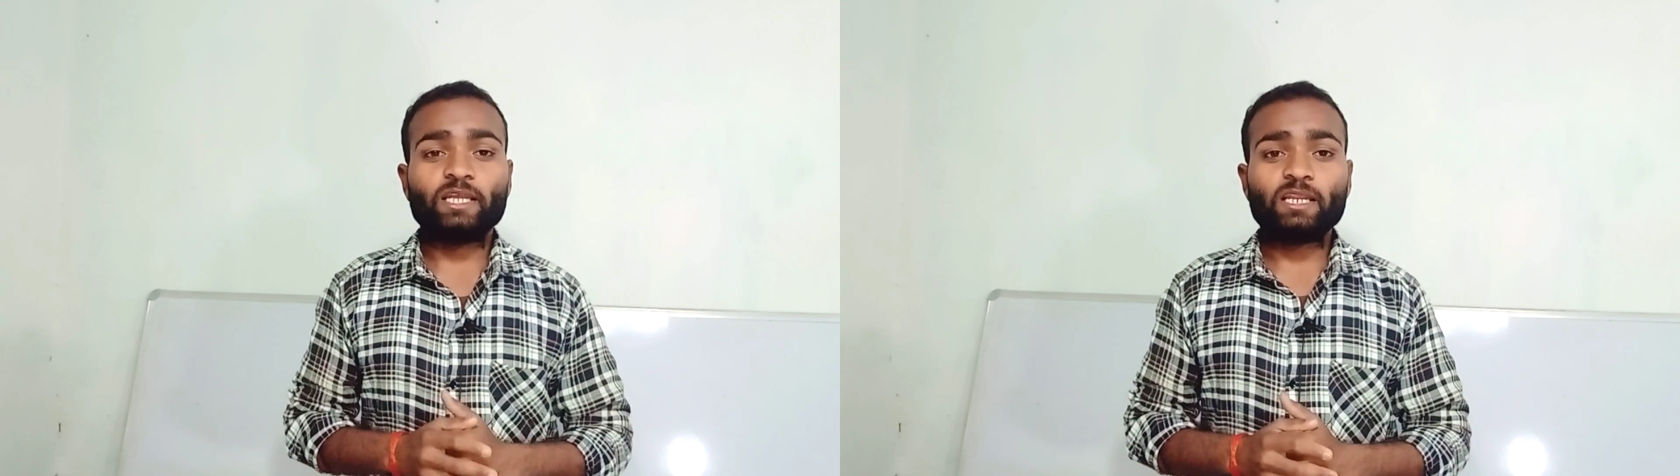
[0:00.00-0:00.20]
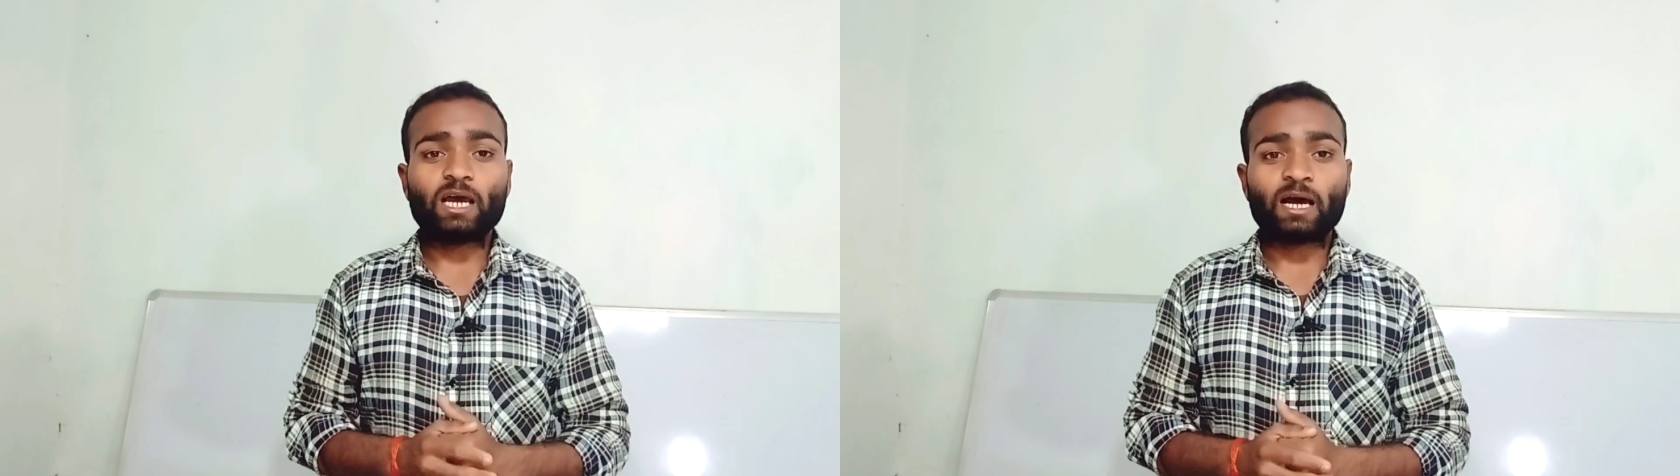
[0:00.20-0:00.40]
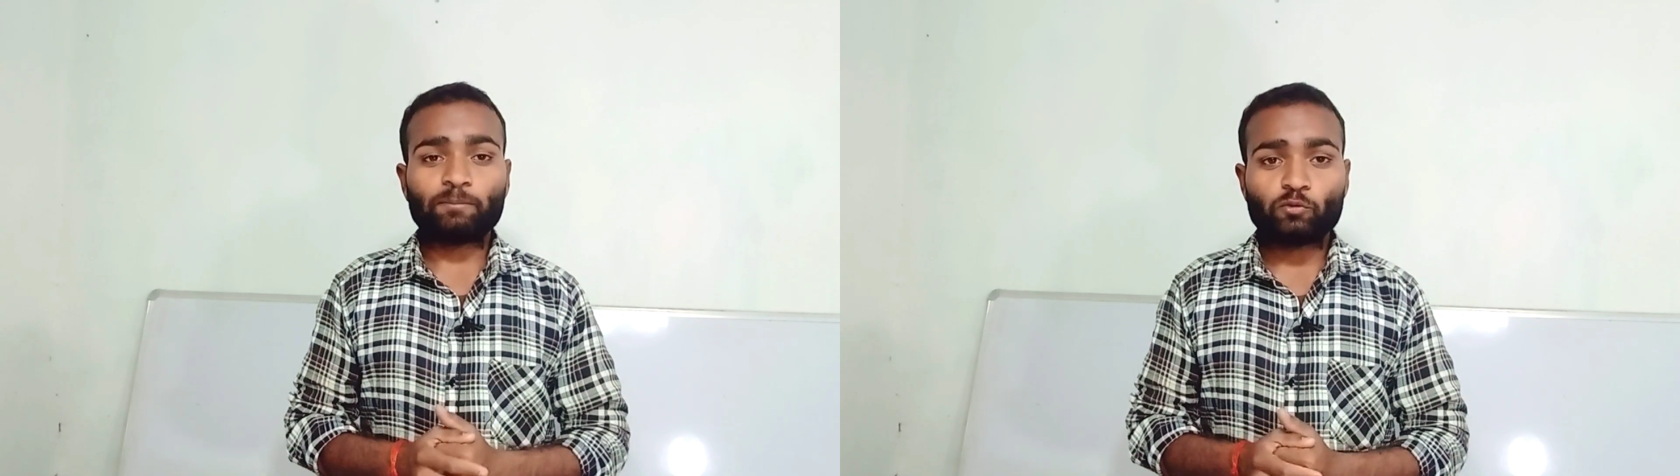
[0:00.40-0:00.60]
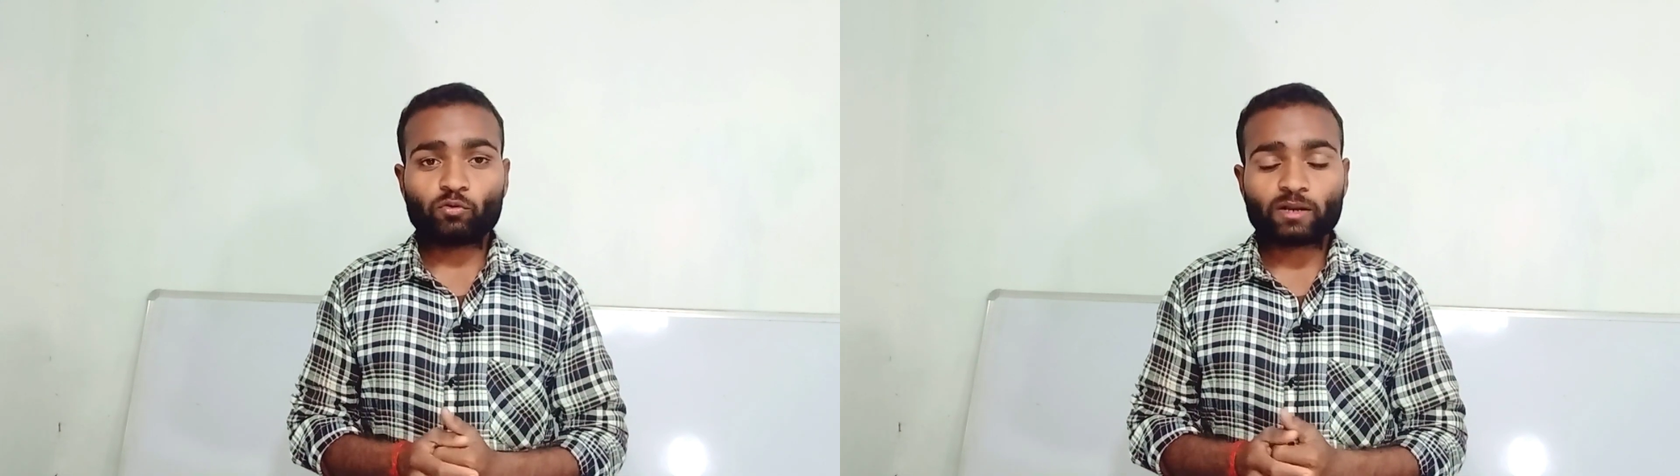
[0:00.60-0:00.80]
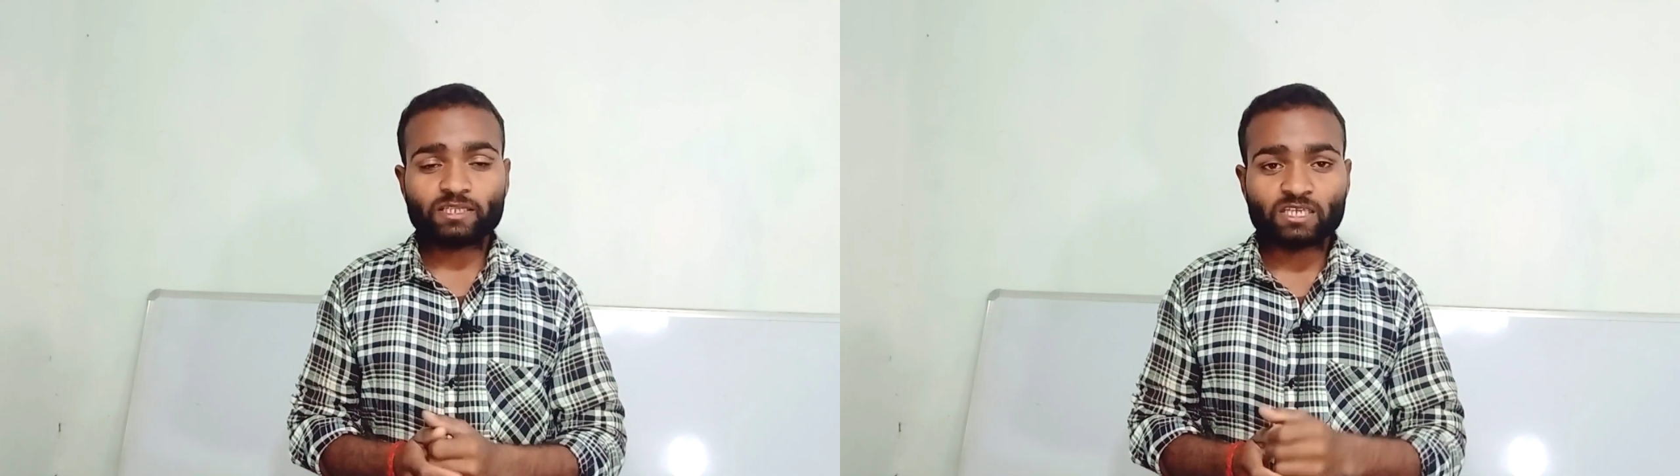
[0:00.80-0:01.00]
देन आप
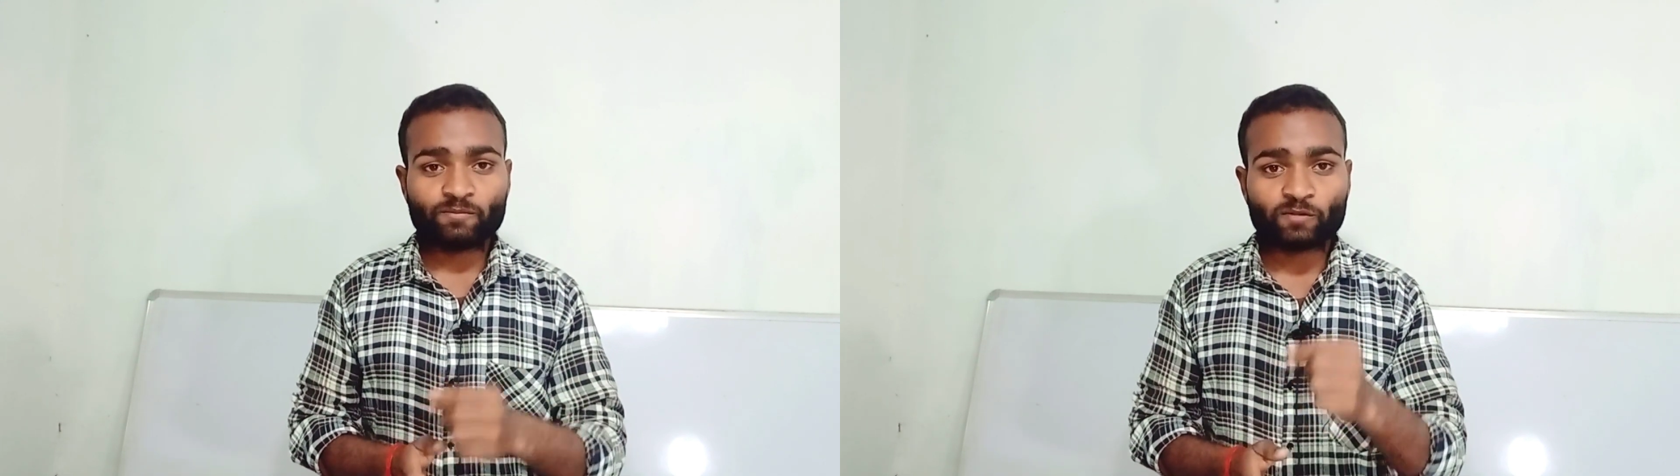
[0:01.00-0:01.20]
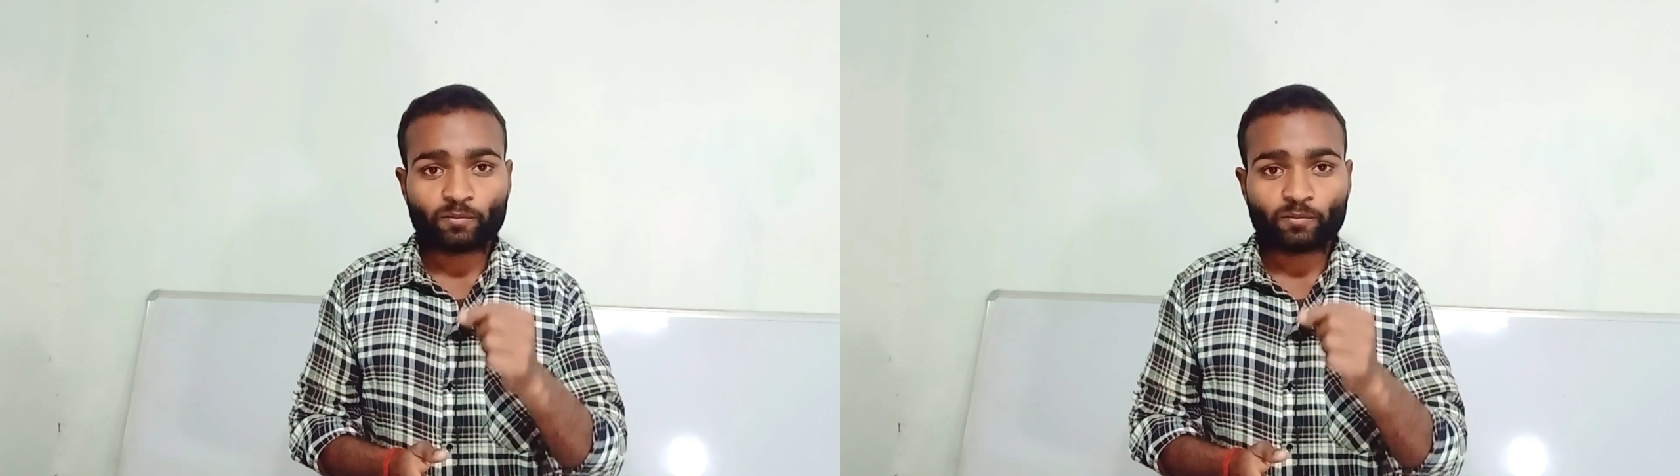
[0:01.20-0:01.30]
लोग का ये